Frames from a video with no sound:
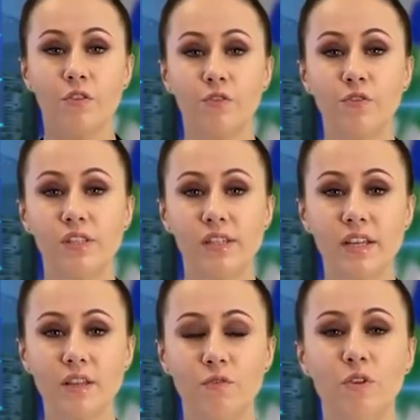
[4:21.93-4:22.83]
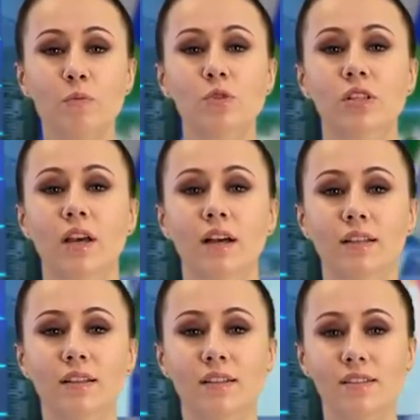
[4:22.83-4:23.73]
В весеннем выпуске
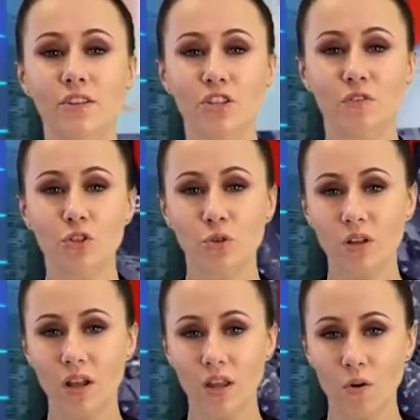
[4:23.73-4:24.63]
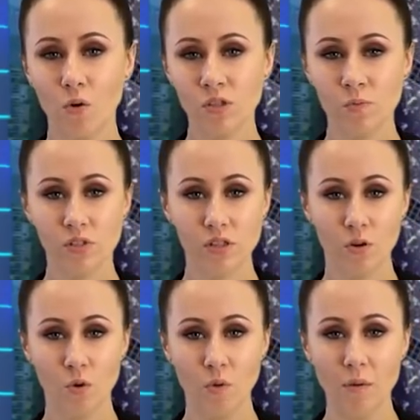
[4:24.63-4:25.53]
англоязычного журнала о
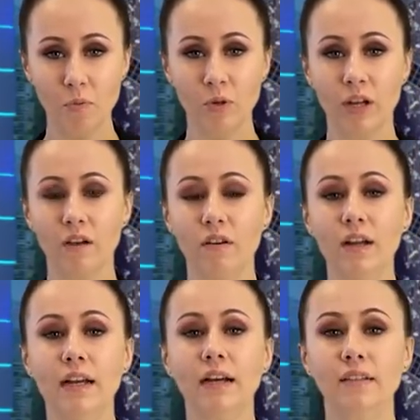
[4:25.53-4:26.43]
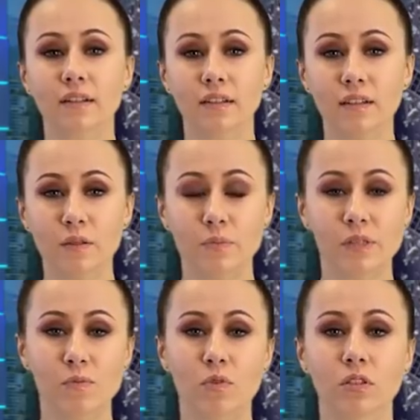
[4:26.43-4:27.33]
космосе «Рум» опубликовали открытое
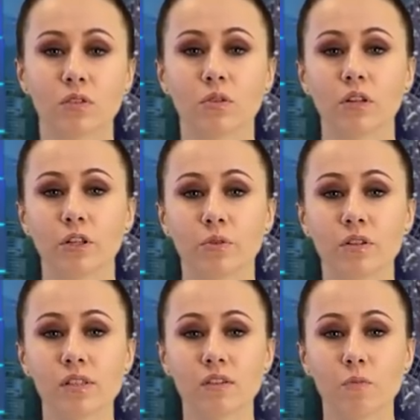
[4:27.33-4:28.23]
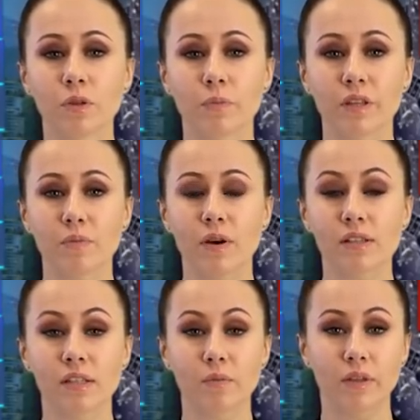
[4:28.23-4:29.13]
письмо Анатолия Юницкого
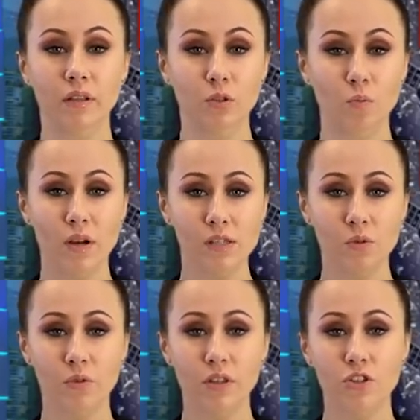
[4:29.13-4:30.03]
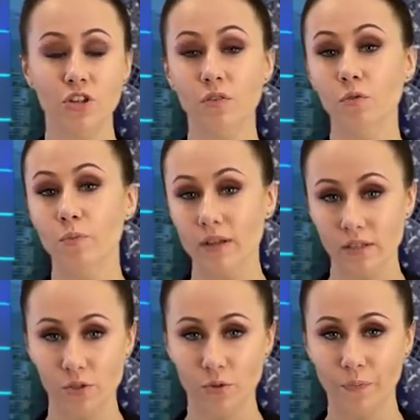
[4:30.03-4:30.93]
предпринимателям Илону Маску и Джеффу
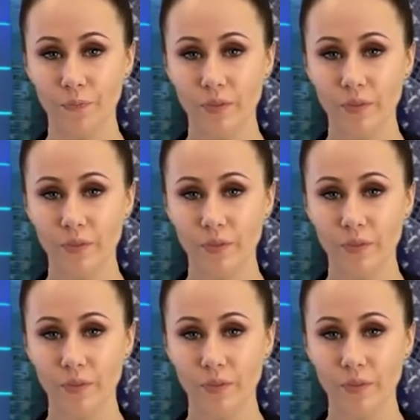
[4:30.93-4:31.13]
Безосу.